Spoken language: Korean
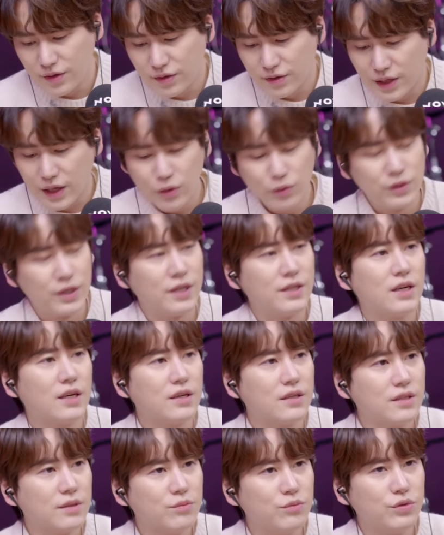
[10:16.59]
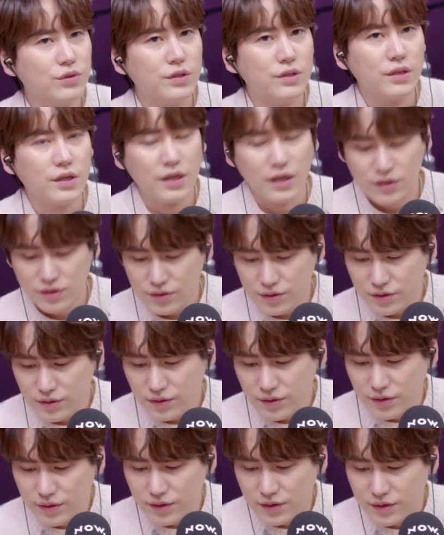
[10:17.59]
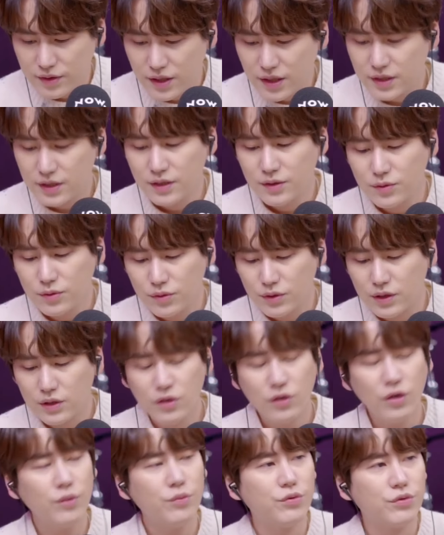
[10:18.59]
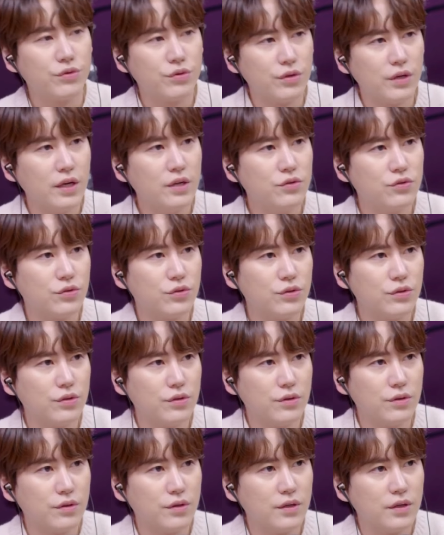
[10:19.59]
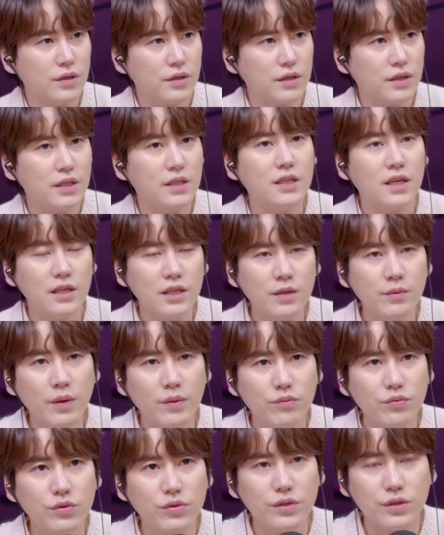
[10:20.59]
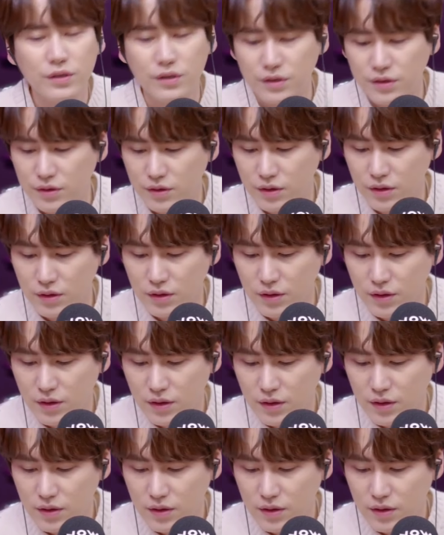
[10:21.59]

어, 나우 제작진 분들께서 제 신곡 인터뷰를 해줄 기자님 한 분을